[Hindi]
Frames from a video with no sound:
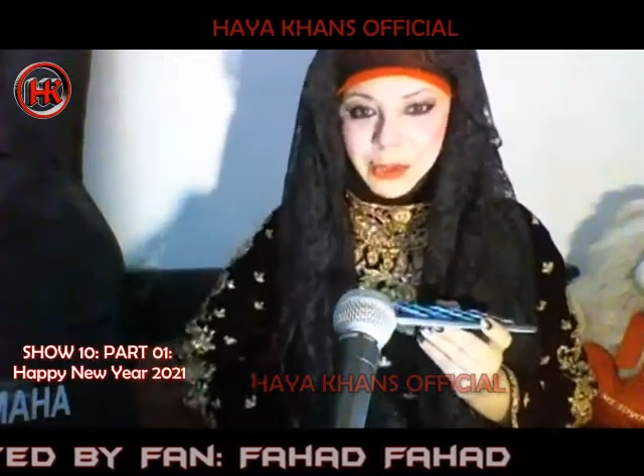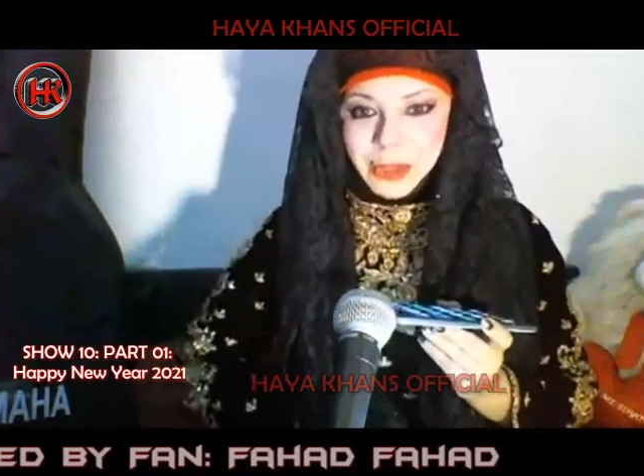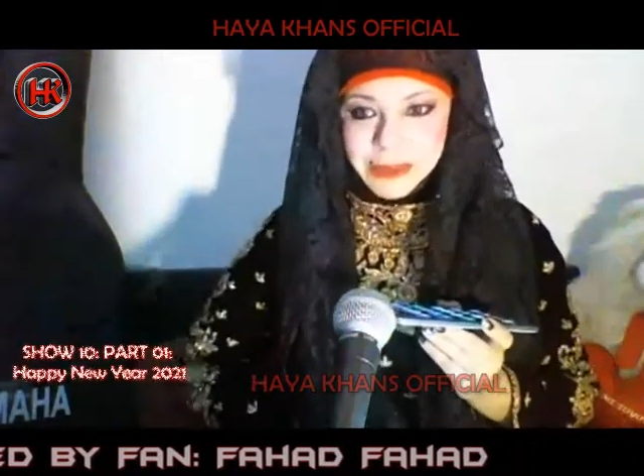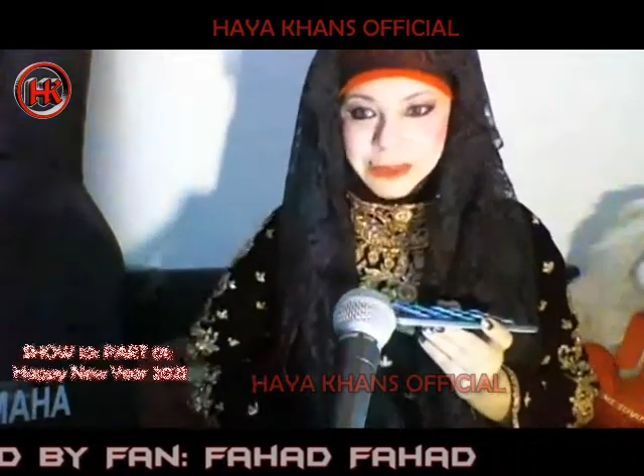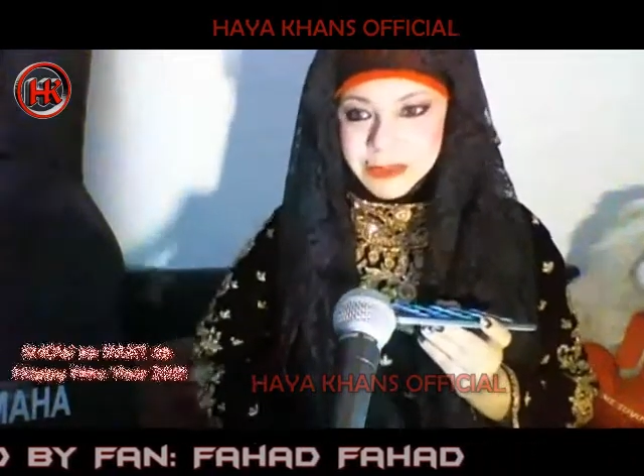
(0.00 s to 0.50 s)

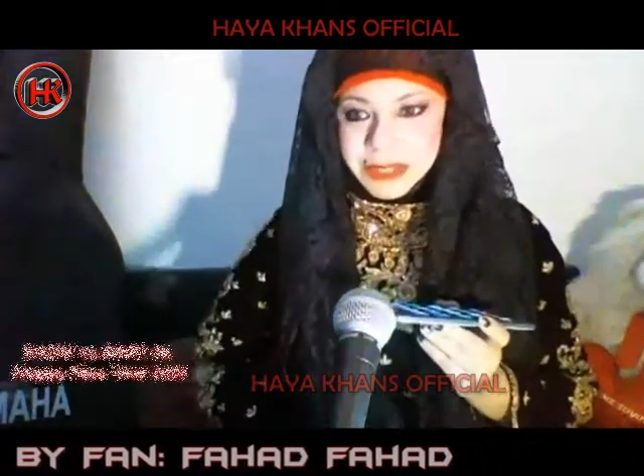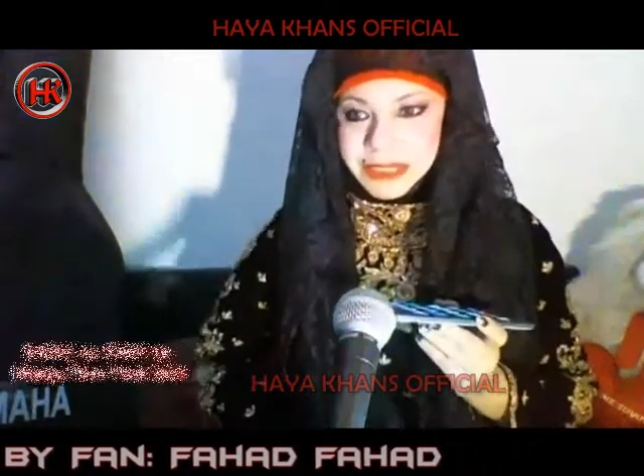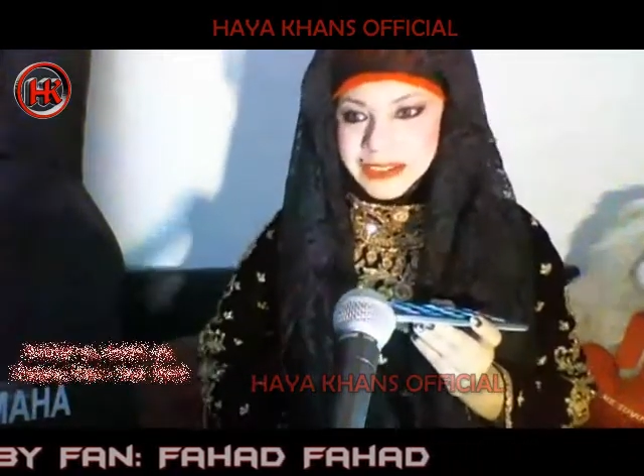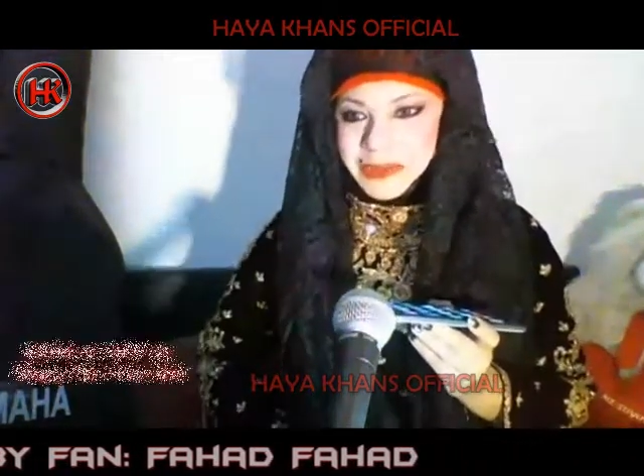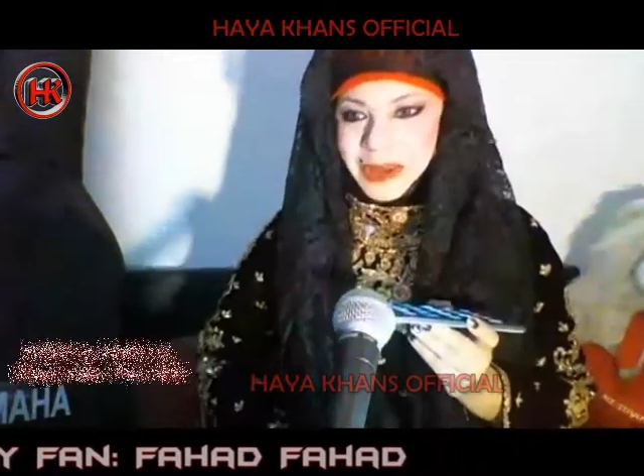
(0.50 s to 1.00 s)
गपशप ही कर रही
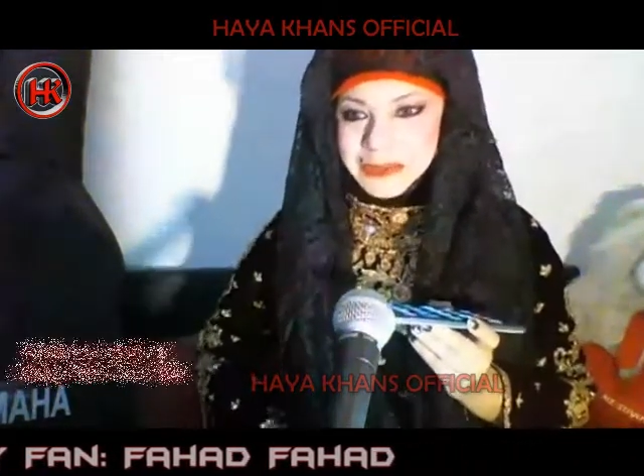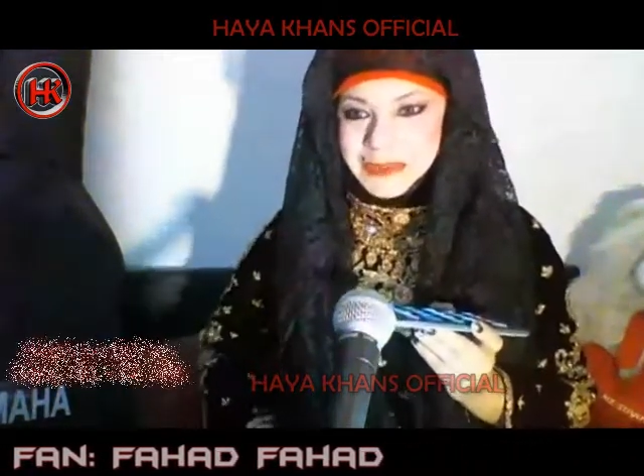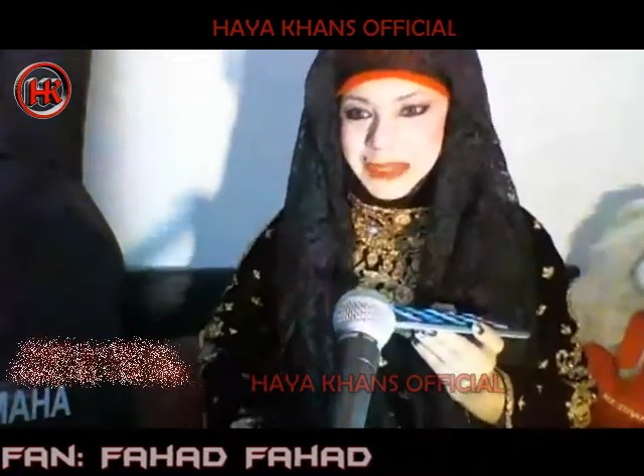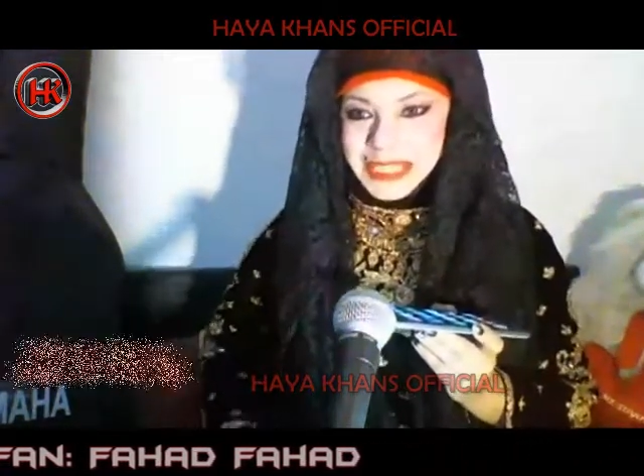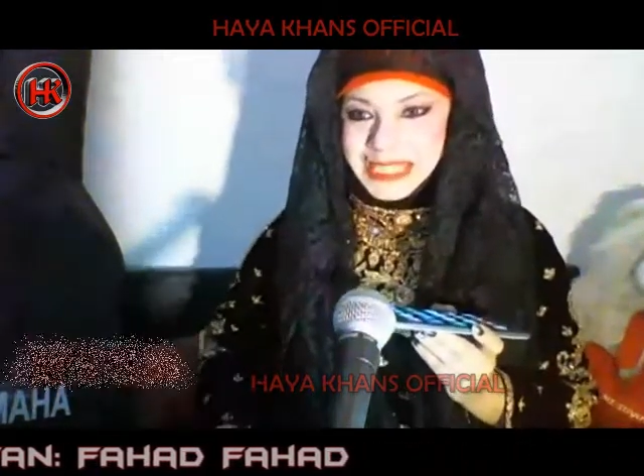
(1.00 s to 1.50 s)
हूँ आप सबके
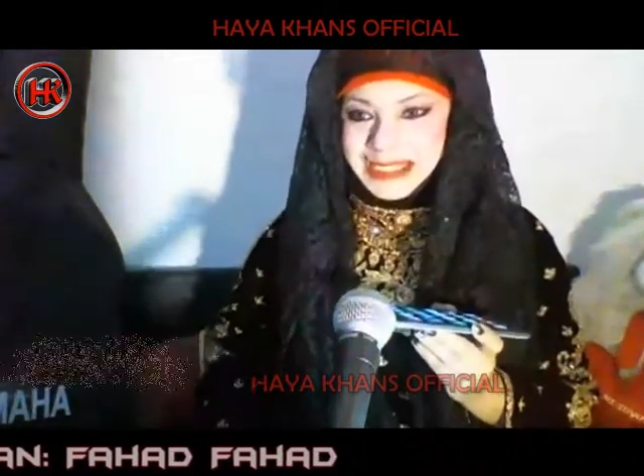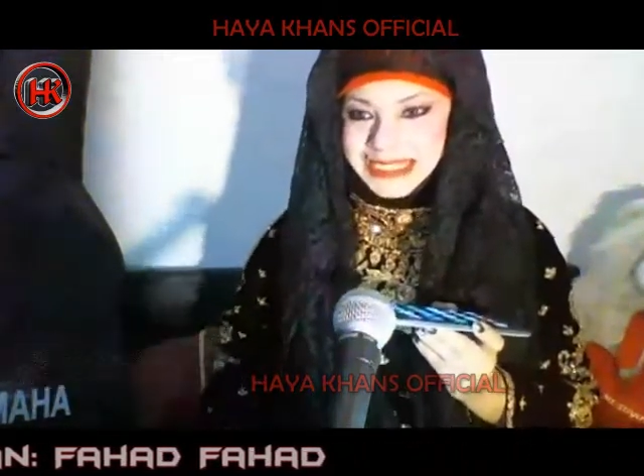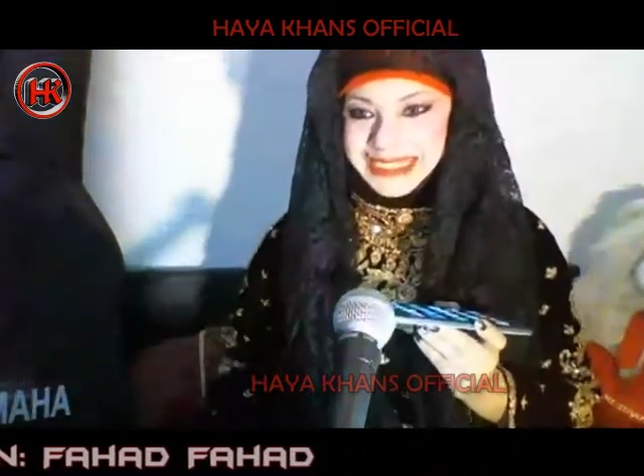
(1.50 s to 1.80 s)
साथ